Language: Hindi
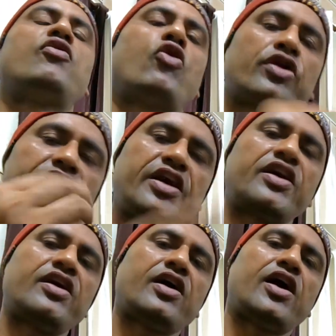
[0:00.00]
ऑर्डर दे
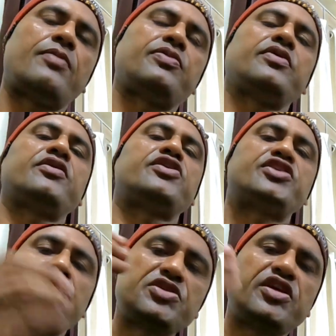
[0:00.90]
के आप
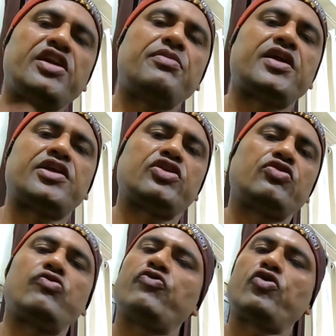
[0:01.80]
किसी भी सिटी में रहते
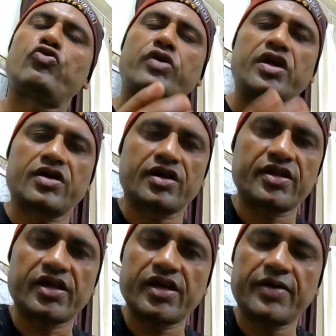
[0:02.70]
हो वो कुरियर कर
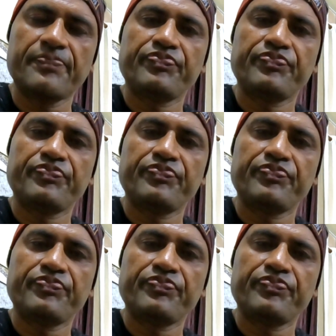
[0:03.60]
देंगे